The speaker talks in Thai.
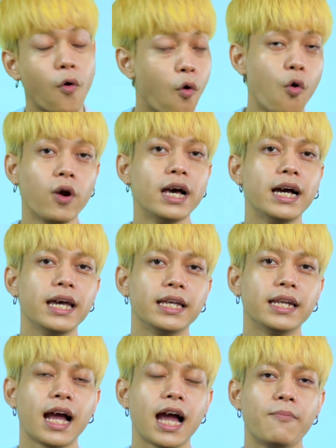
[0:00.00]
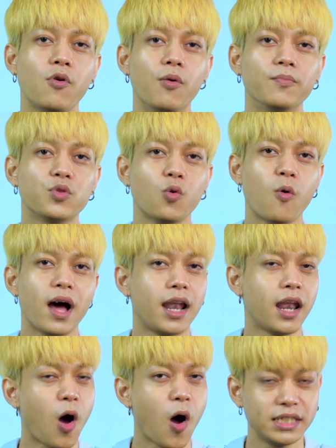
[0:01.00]
ปูเลยนะครับผมตัวห
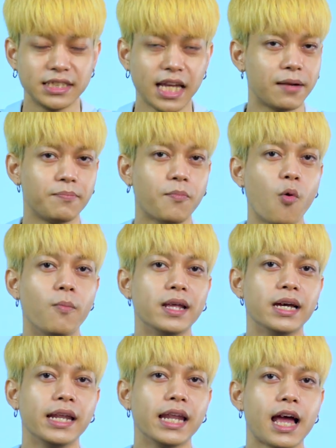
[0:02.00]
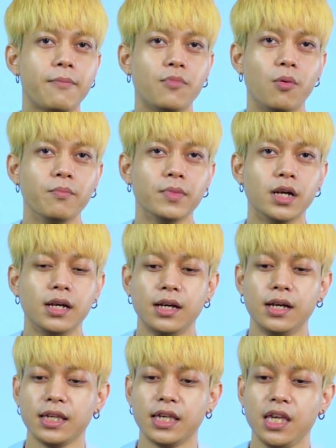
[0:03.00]
นึ่งร้อยเจ็ดปุ่มเลยนะครับผม
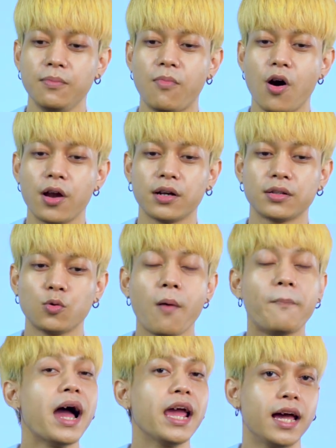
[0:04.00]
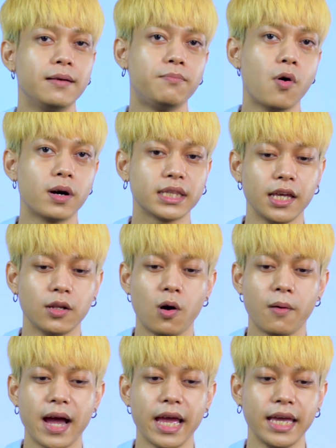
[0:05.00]
คีย์บอร์ดทั่วไปอ่ะปกติ
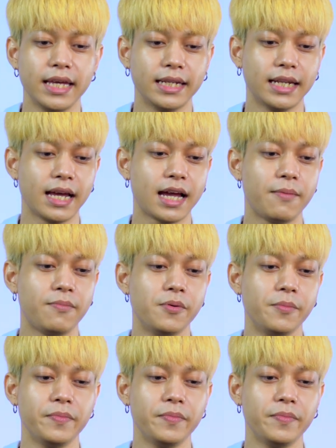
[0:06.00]
ทั่วไปนะครับผม